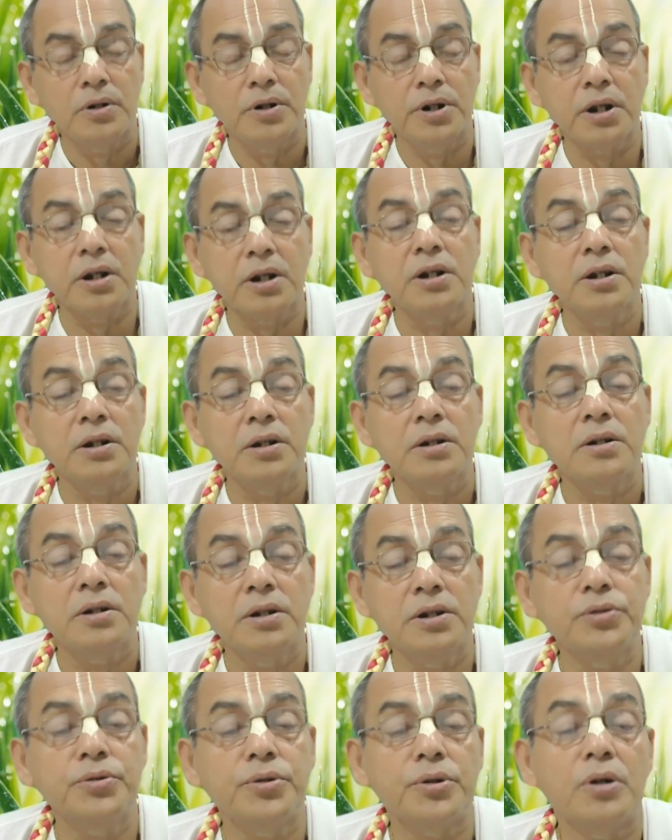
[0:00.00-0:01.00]
অনেক
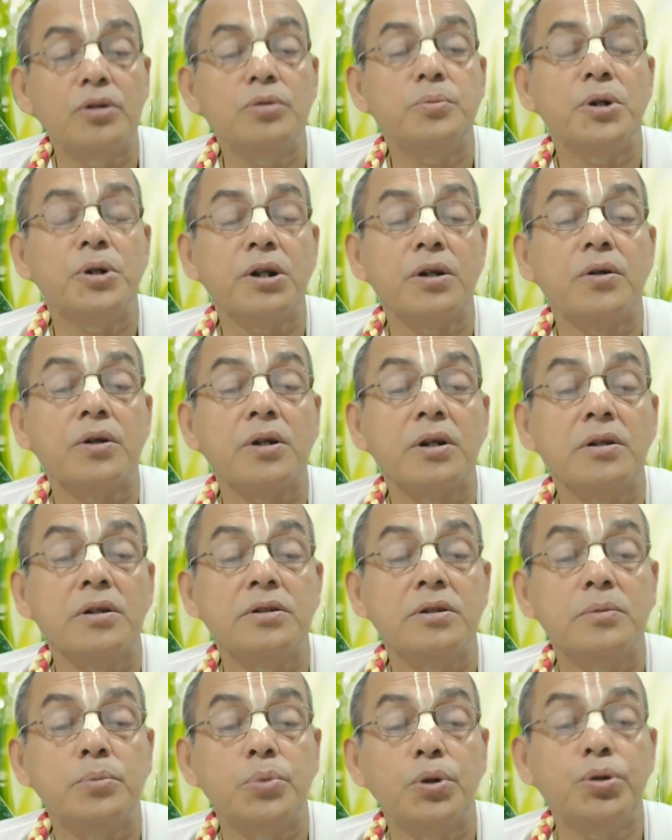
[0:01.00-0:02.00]
হিন্দুরাও মনে করে
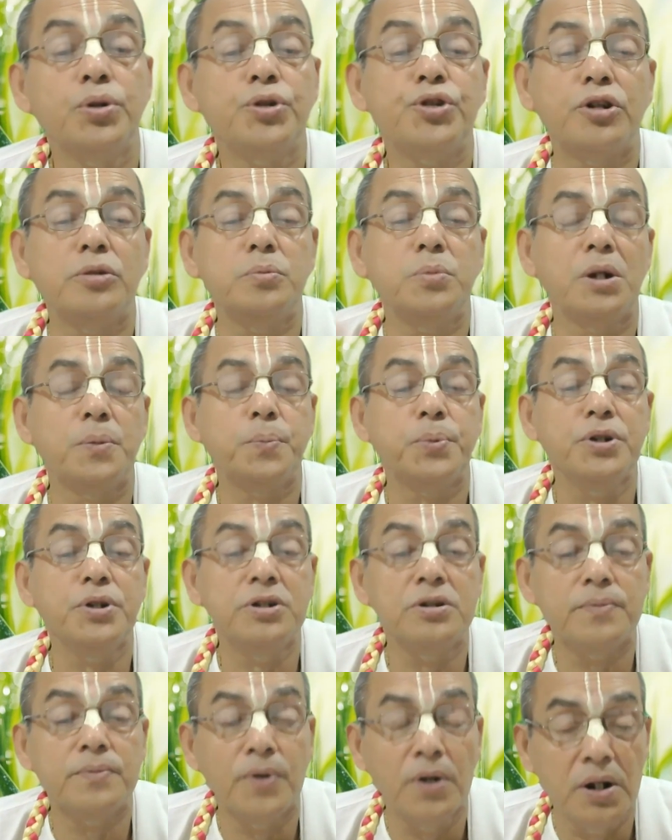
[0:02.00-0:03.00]
যে বহু জন্মের
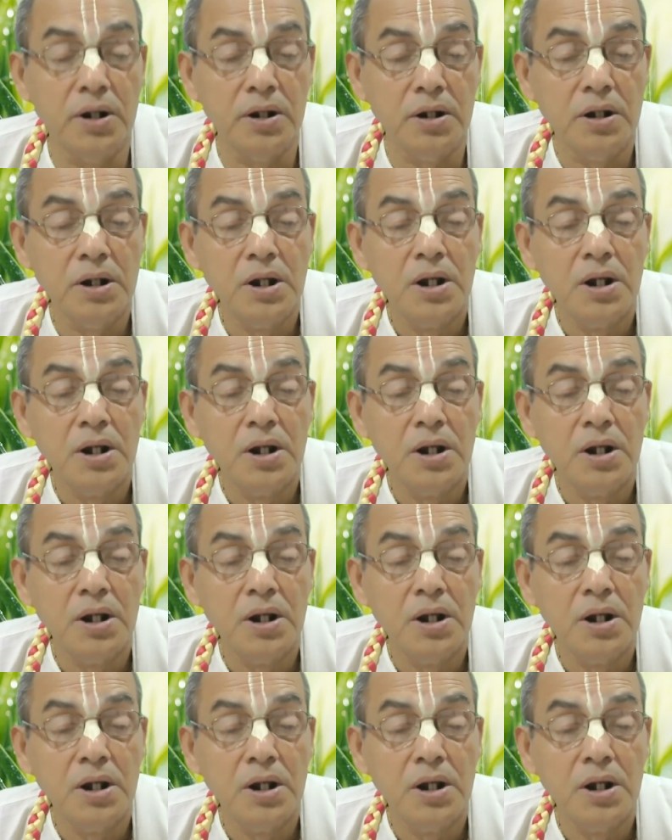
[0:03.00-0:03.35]
পুণ্য ফলে